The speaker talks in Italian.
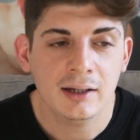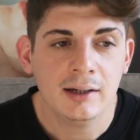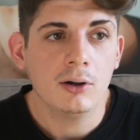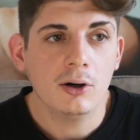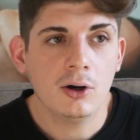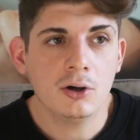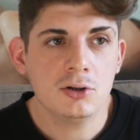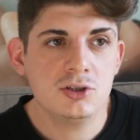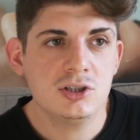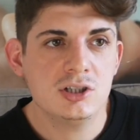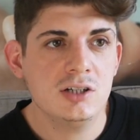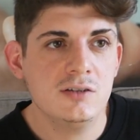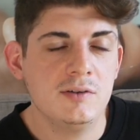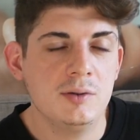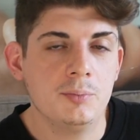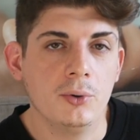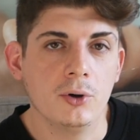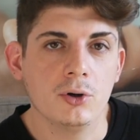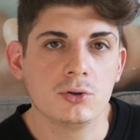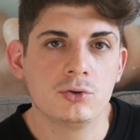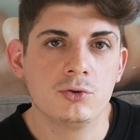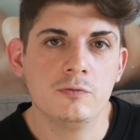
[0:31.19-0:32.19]
Oggi vi
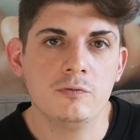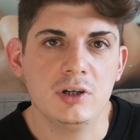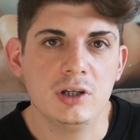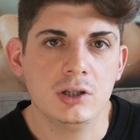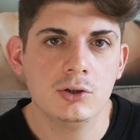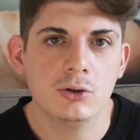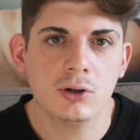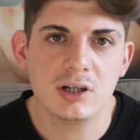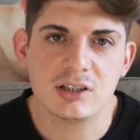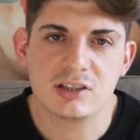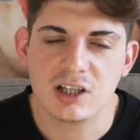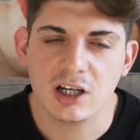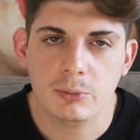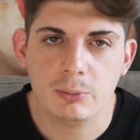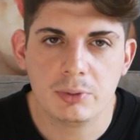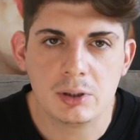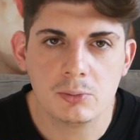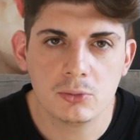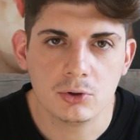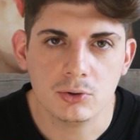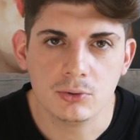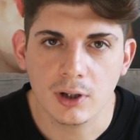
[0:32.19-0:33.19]
porto un video che sarà il
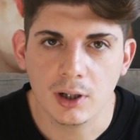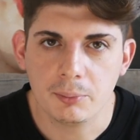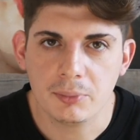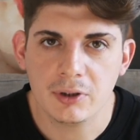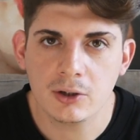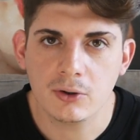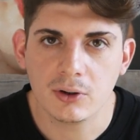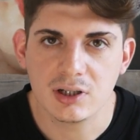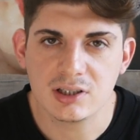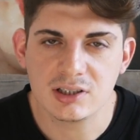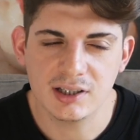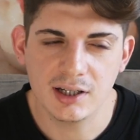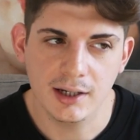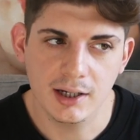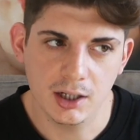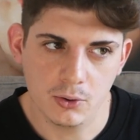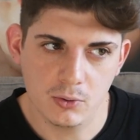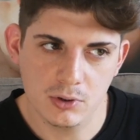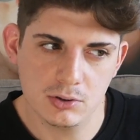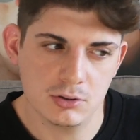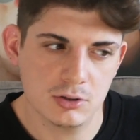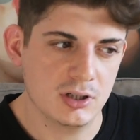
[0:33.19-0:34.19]
primo di una piccola serie,
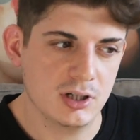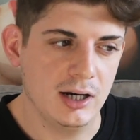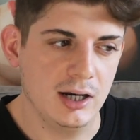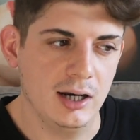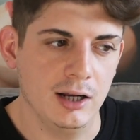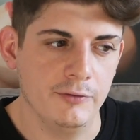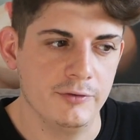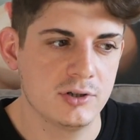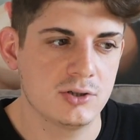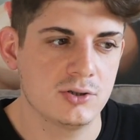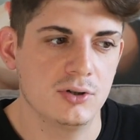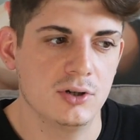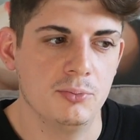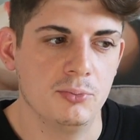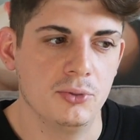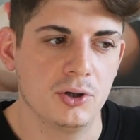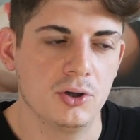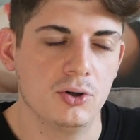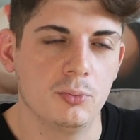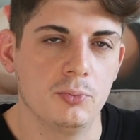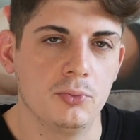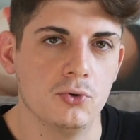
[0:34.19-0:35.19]
questa sarà la versione un
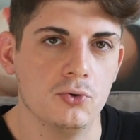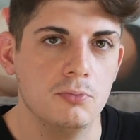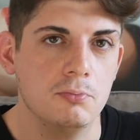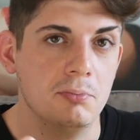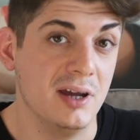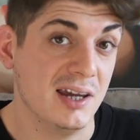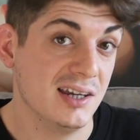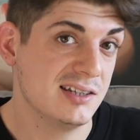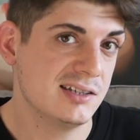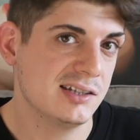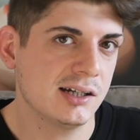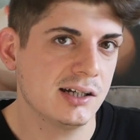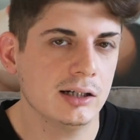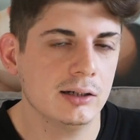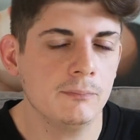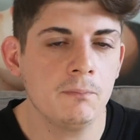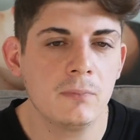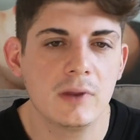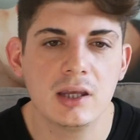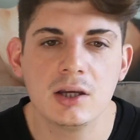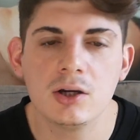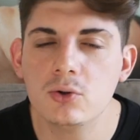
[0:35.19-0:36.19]
pochino più basic,
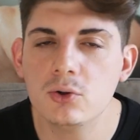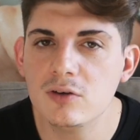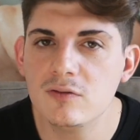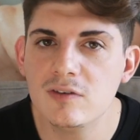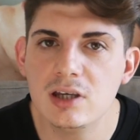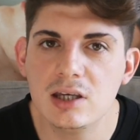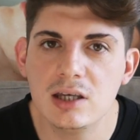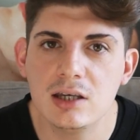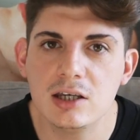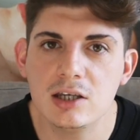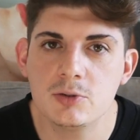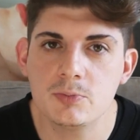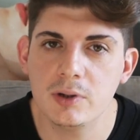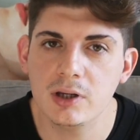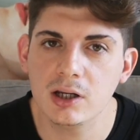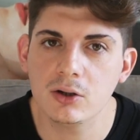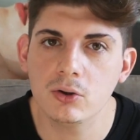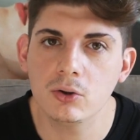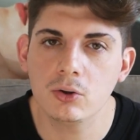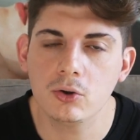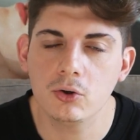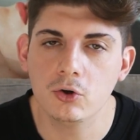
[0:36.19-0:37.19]
in cui vi
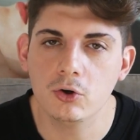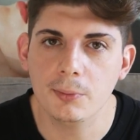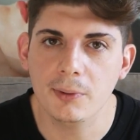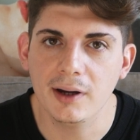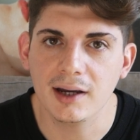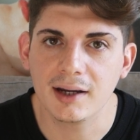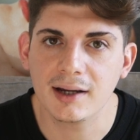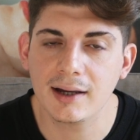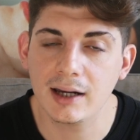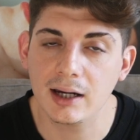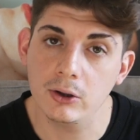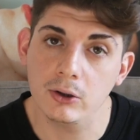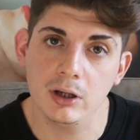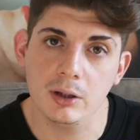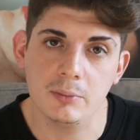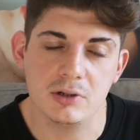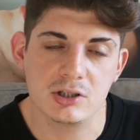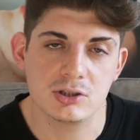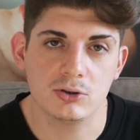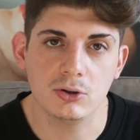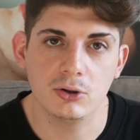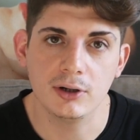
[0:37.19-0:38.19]
spiego come creo le mie
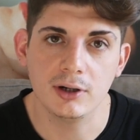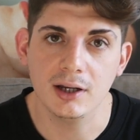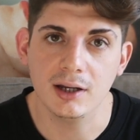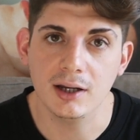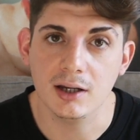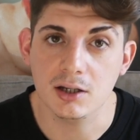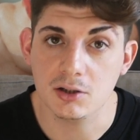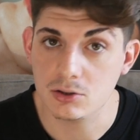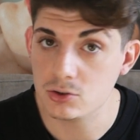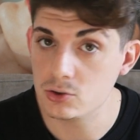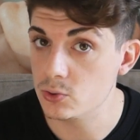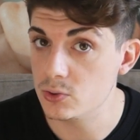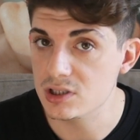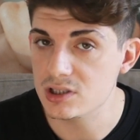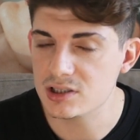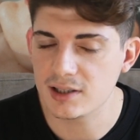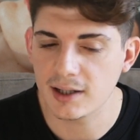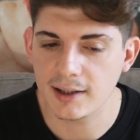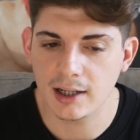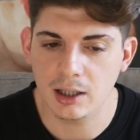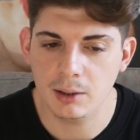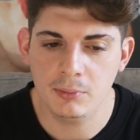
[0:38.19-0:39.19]
storie su
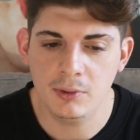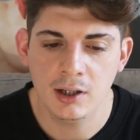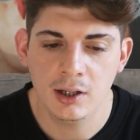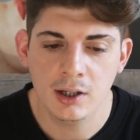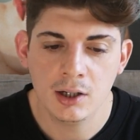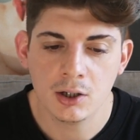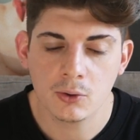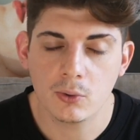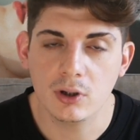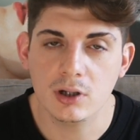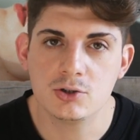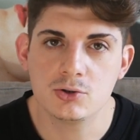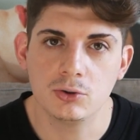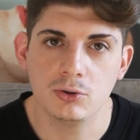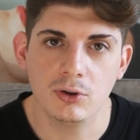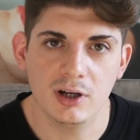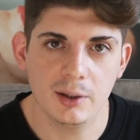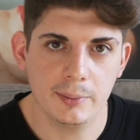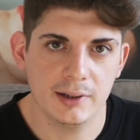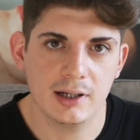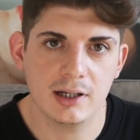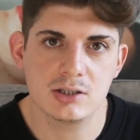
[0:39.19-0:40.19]
Instagram, quali sono le
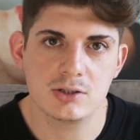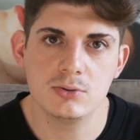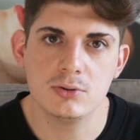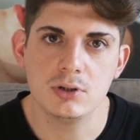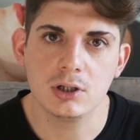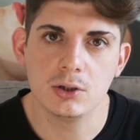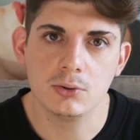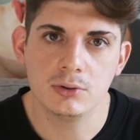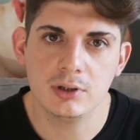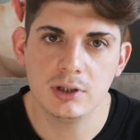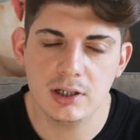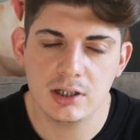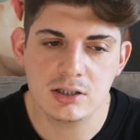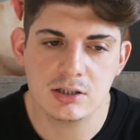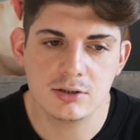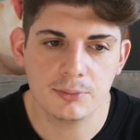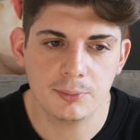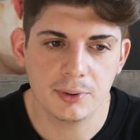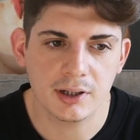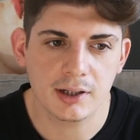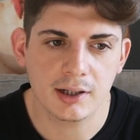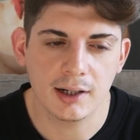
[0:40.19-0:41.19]
applicazioni che utilizzo
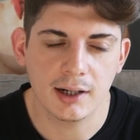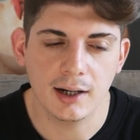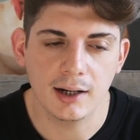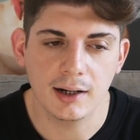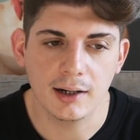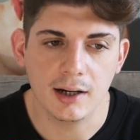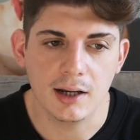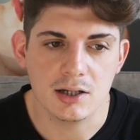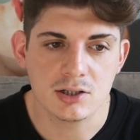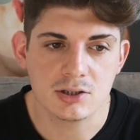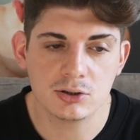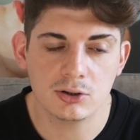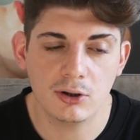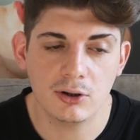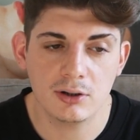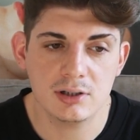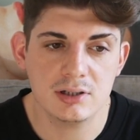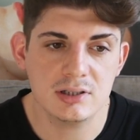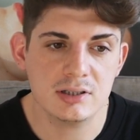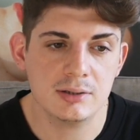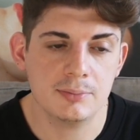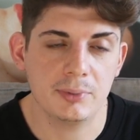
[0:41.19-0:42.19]
per creare
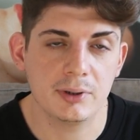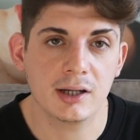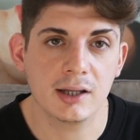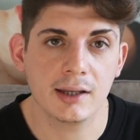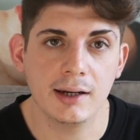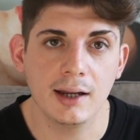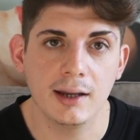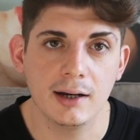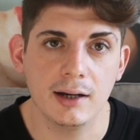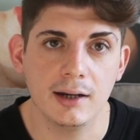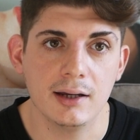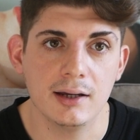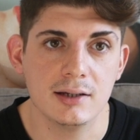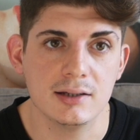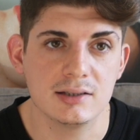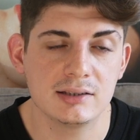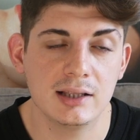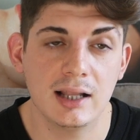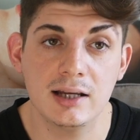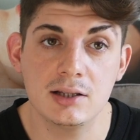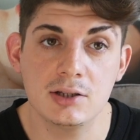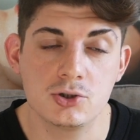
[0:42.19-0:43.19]
stories, per creare
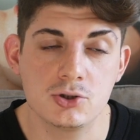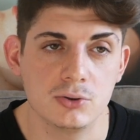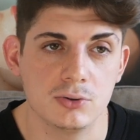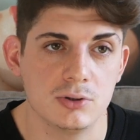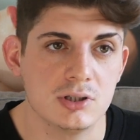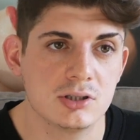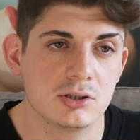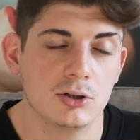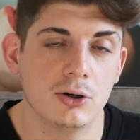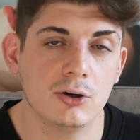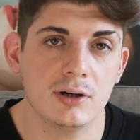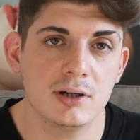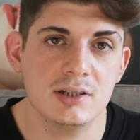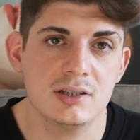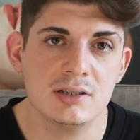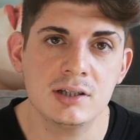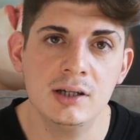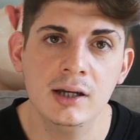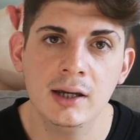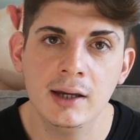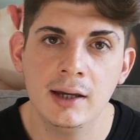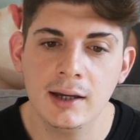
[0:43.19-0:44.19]
slideshow di stories e
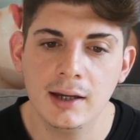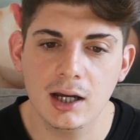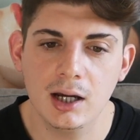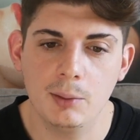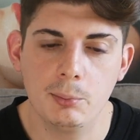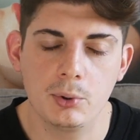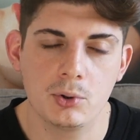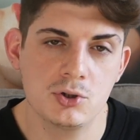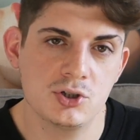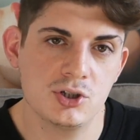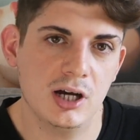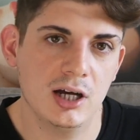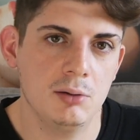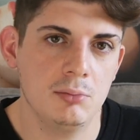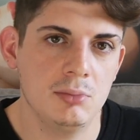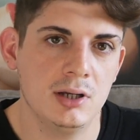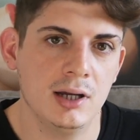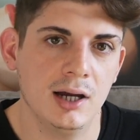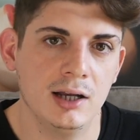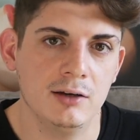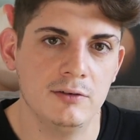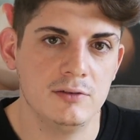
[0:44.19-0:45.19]

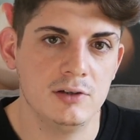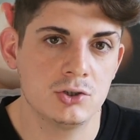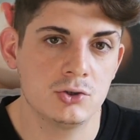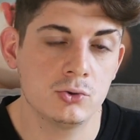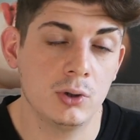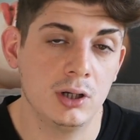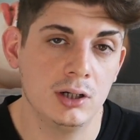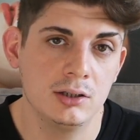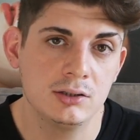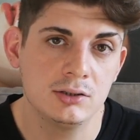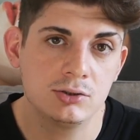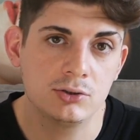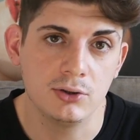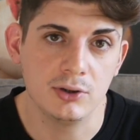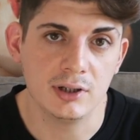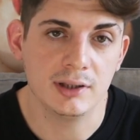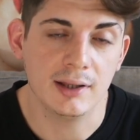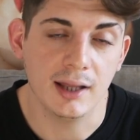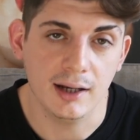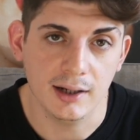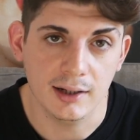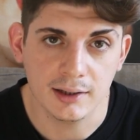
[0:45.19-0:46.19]
approcciarmi al visual
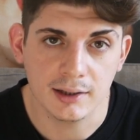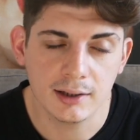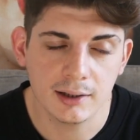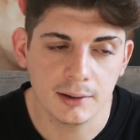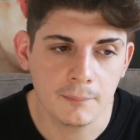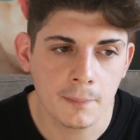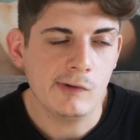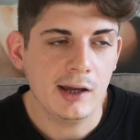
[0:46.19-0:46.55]
storytelling.